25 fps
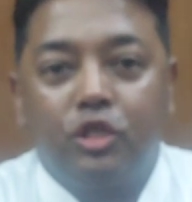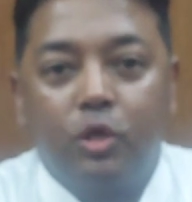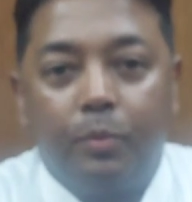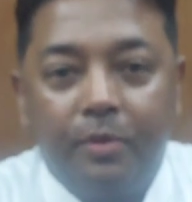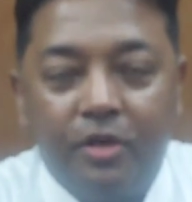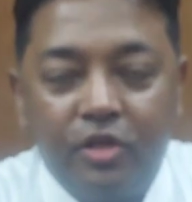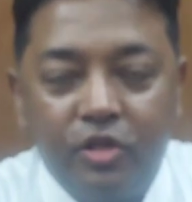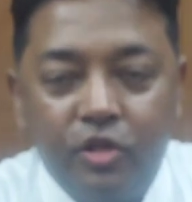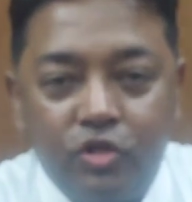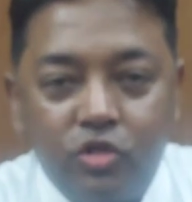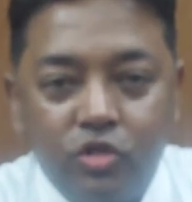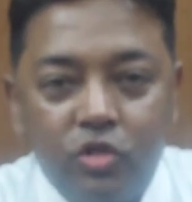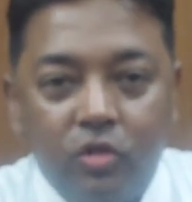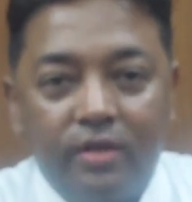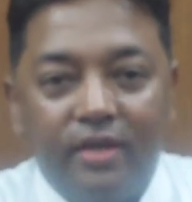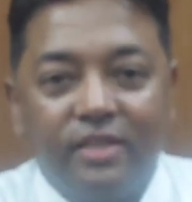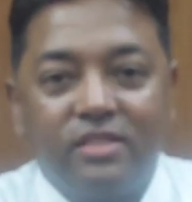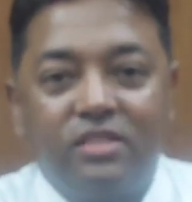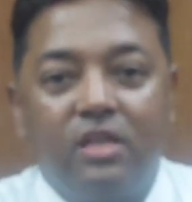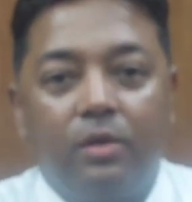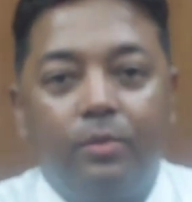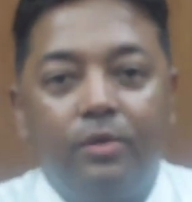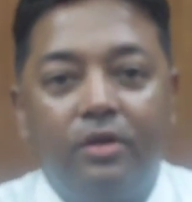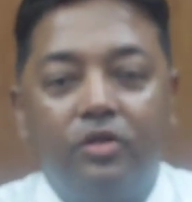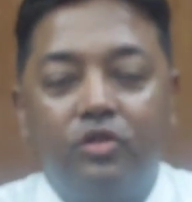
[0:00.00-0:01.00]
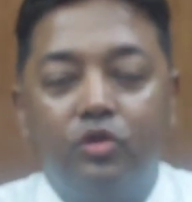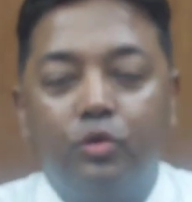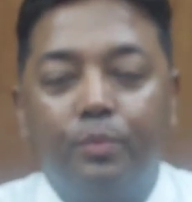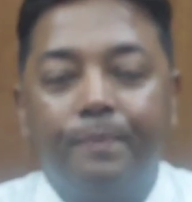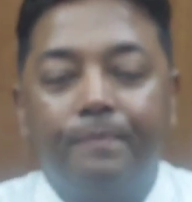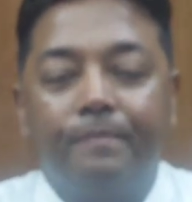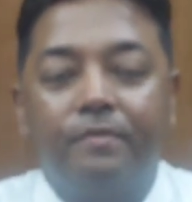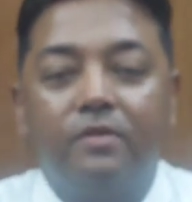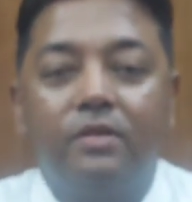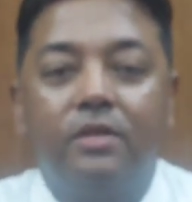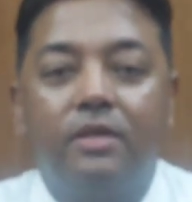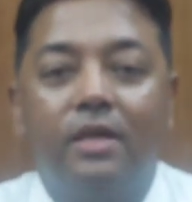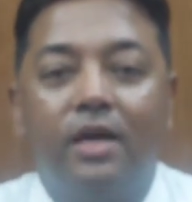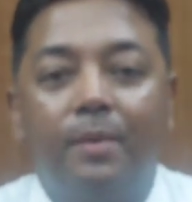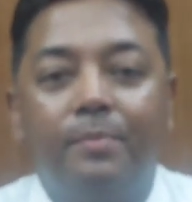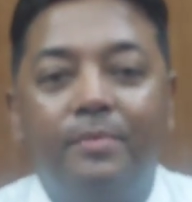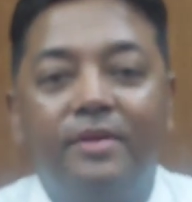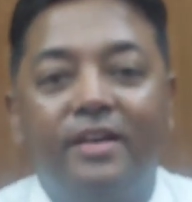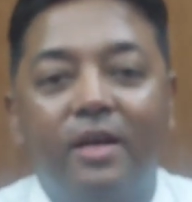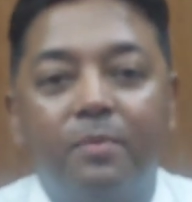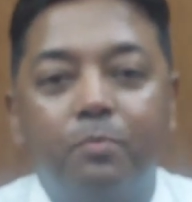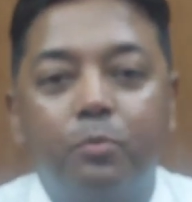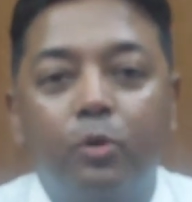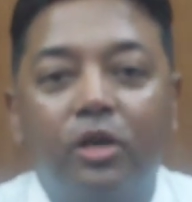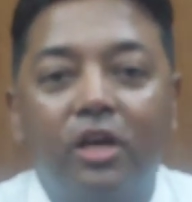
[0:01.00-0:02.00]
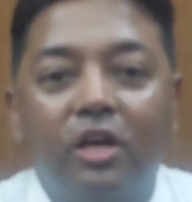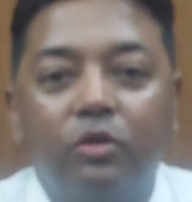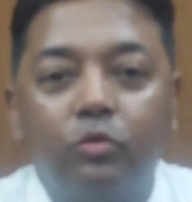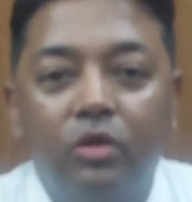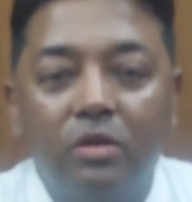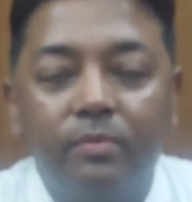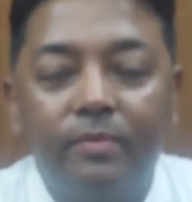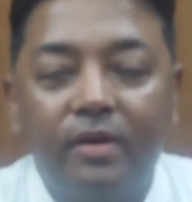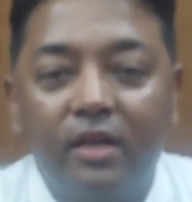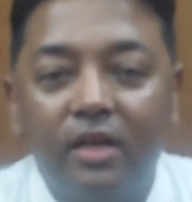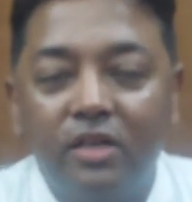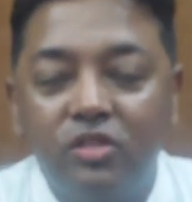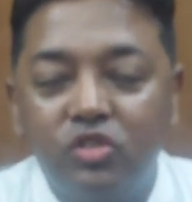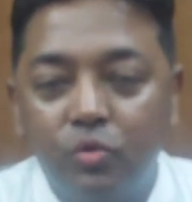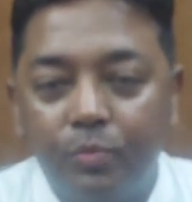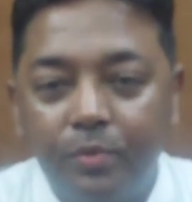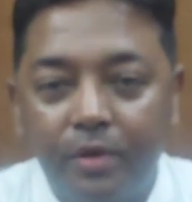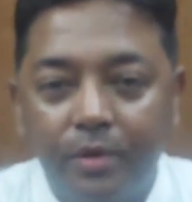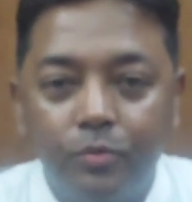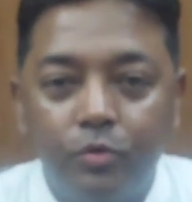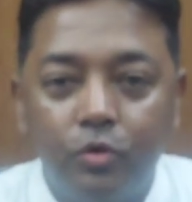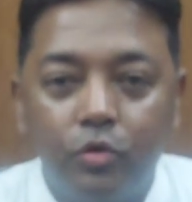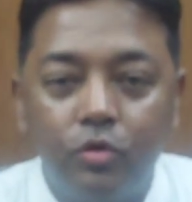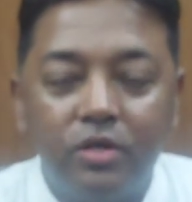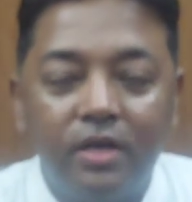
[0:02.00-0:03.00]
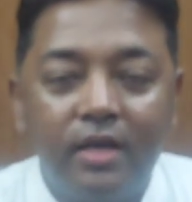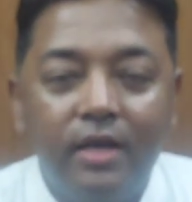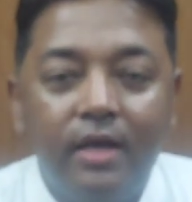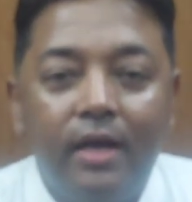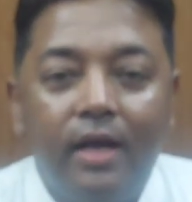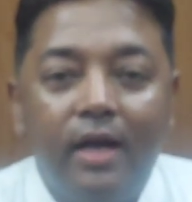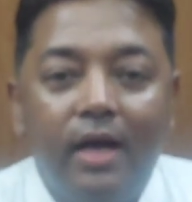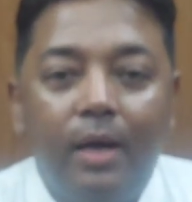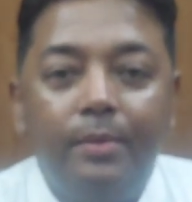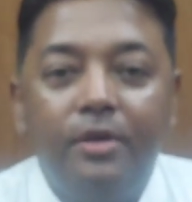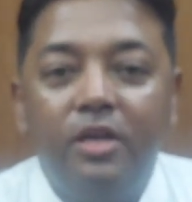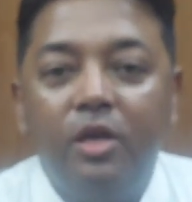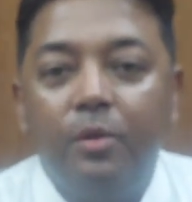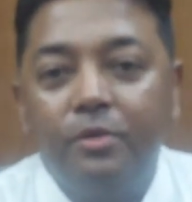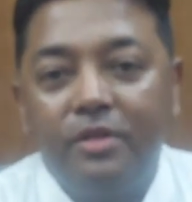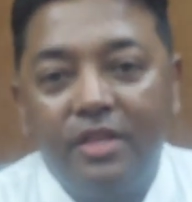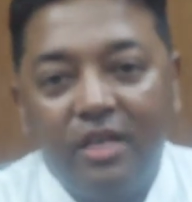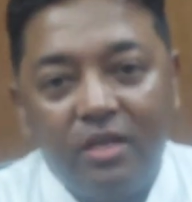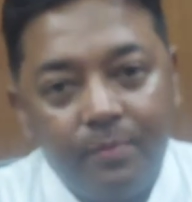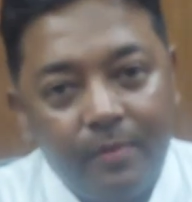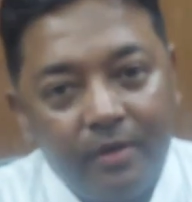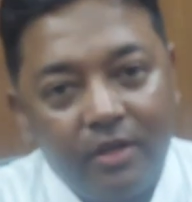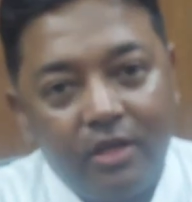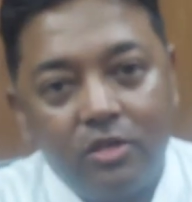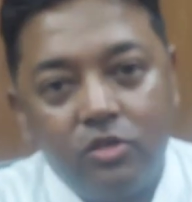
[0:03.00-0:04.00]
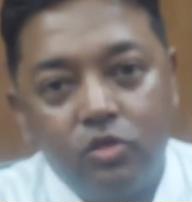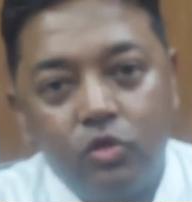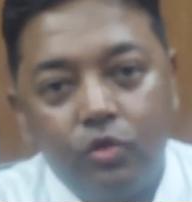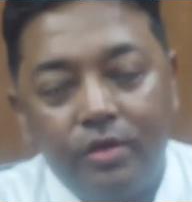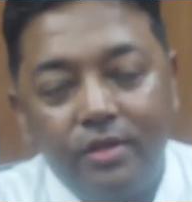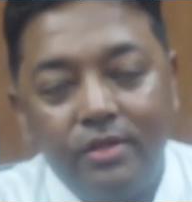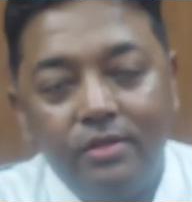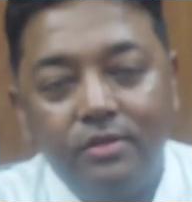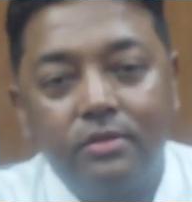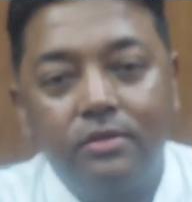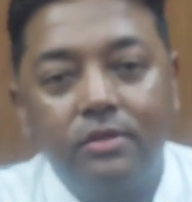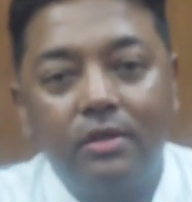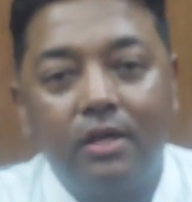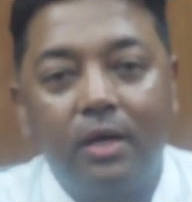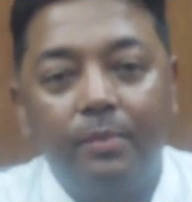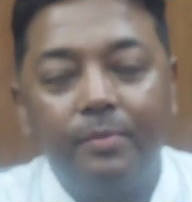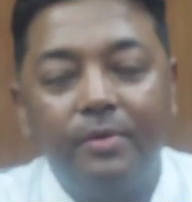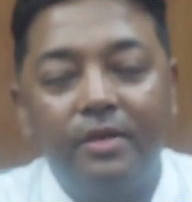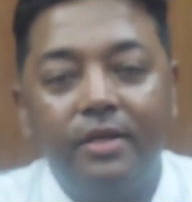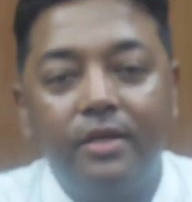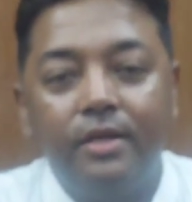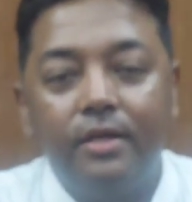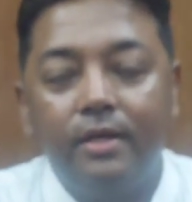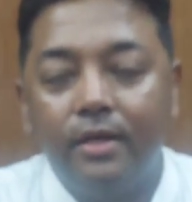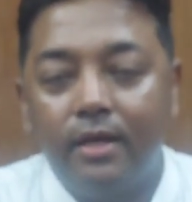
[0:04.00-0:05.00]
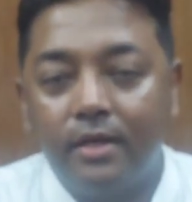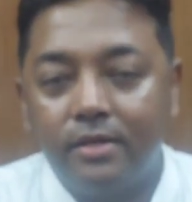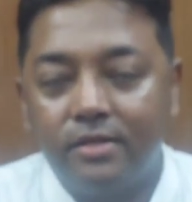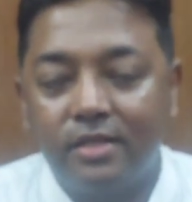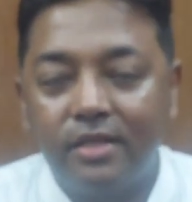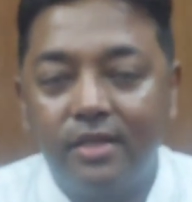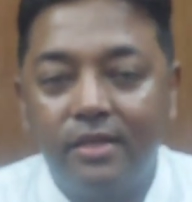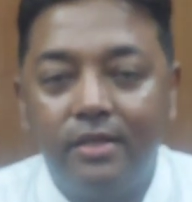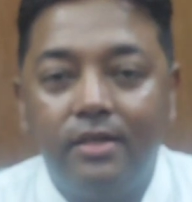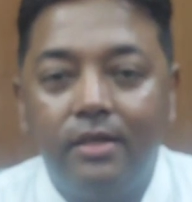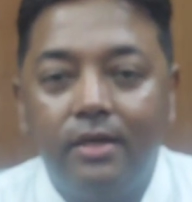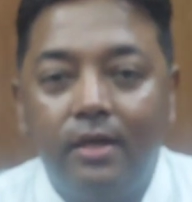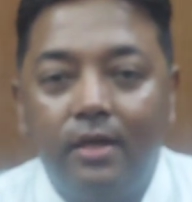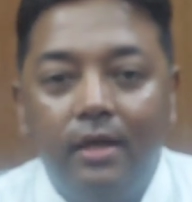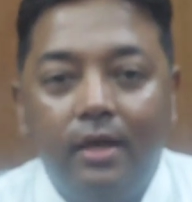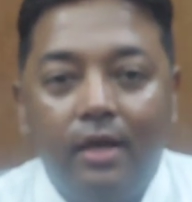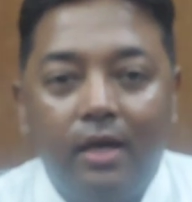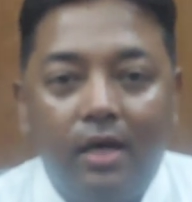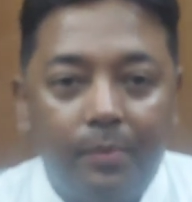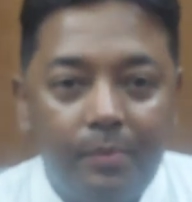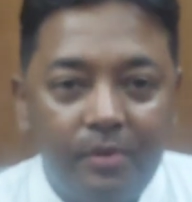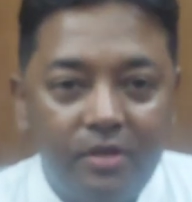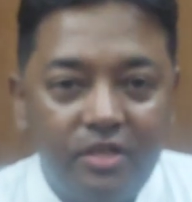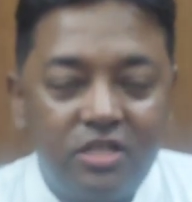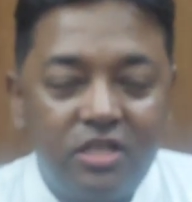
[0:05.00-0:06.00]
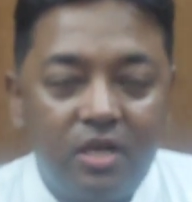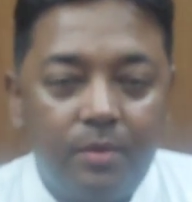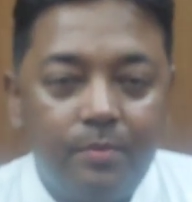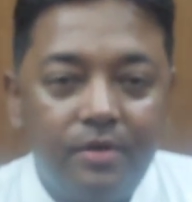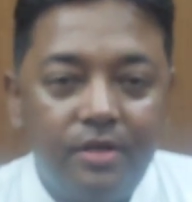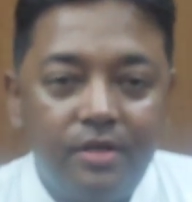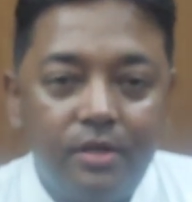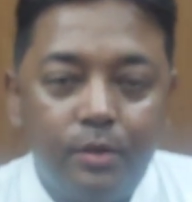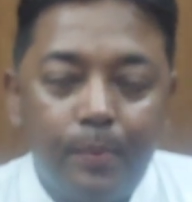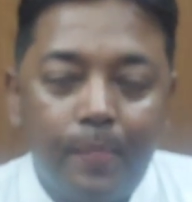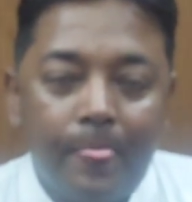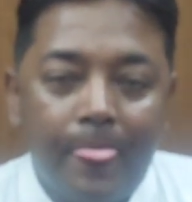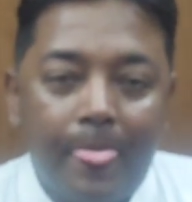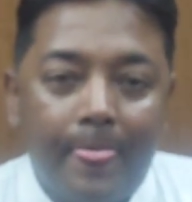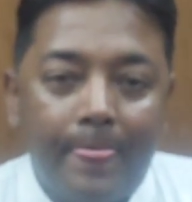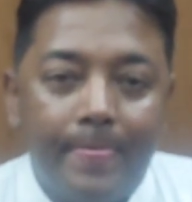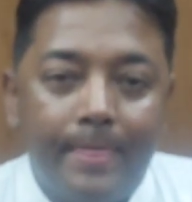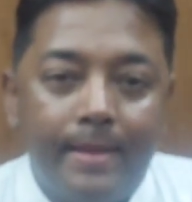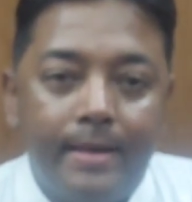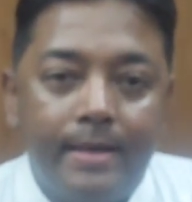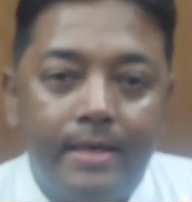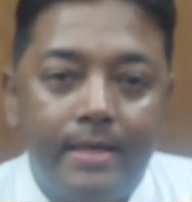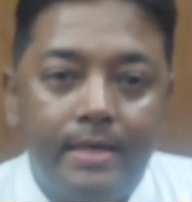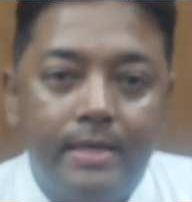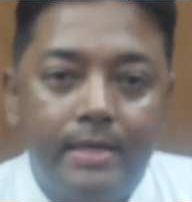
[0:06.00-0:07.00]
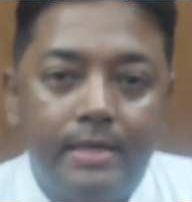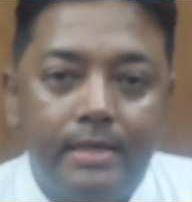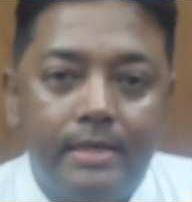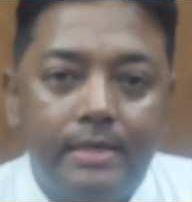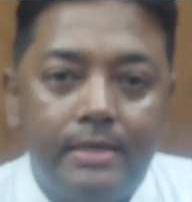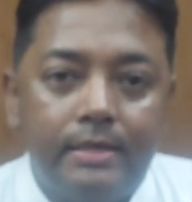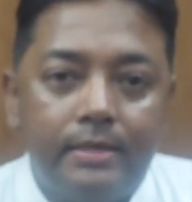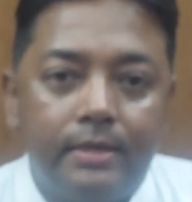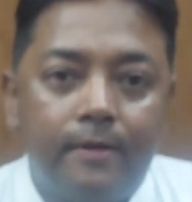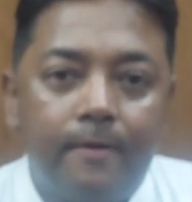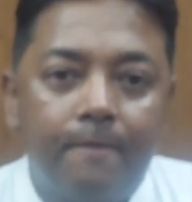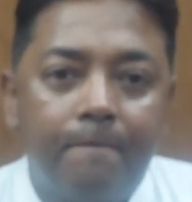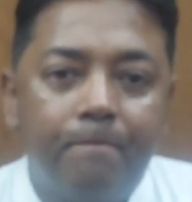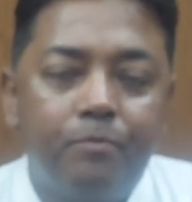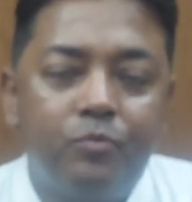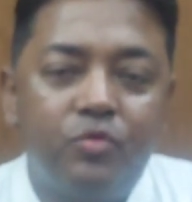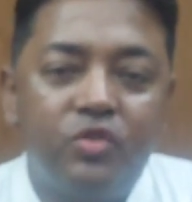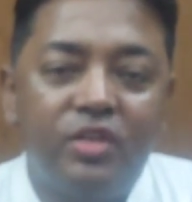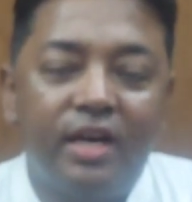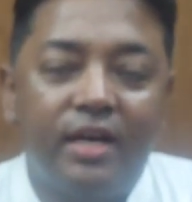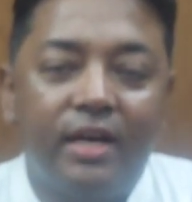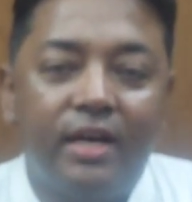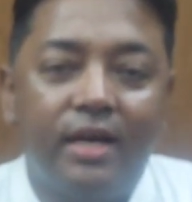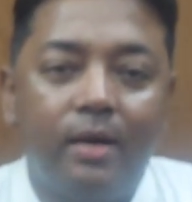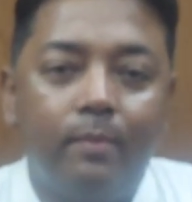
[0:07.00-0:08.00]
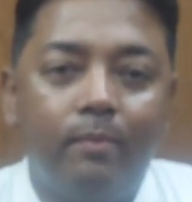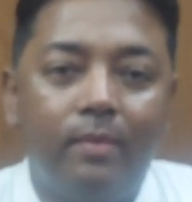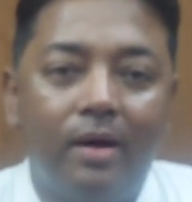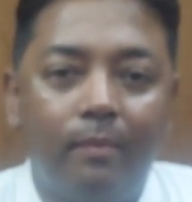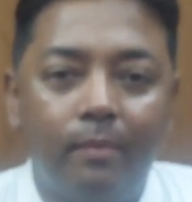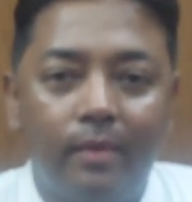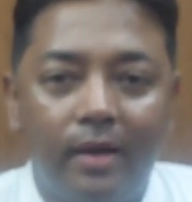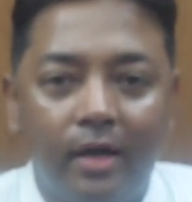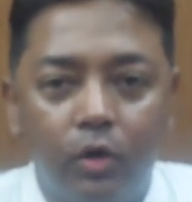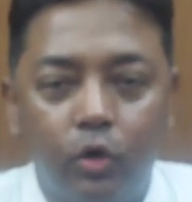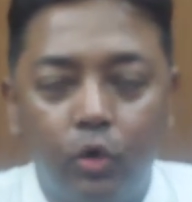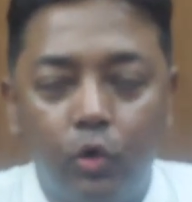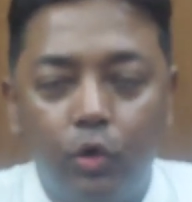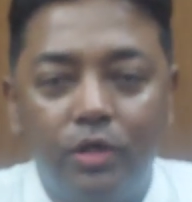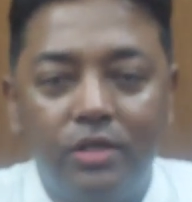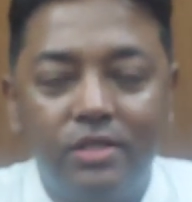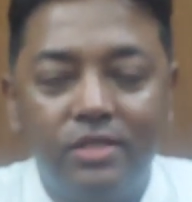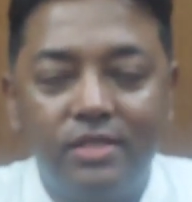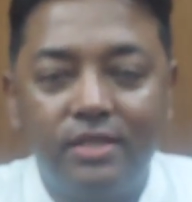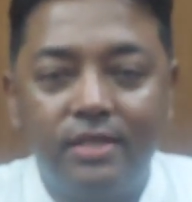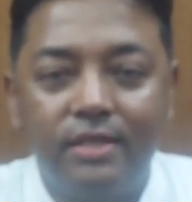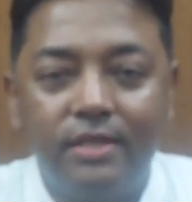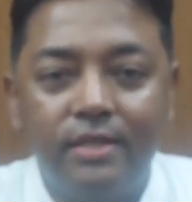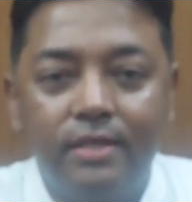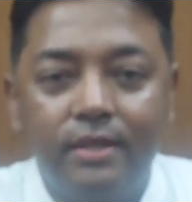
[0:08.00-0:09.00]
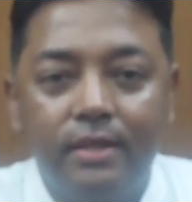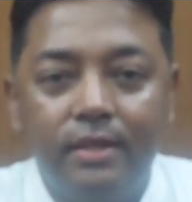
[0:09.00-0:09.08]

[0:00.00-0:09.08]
সময় দর্শক আসসালামু আলাইকুম আমি একবার আনোয়ার বাংলা সুপ্রিম কোর্ট আমি নিয়মিত অ্যাডভেক্টেজ করি আমি আজকে আপনাদের সামনে যারা মামলা করেছে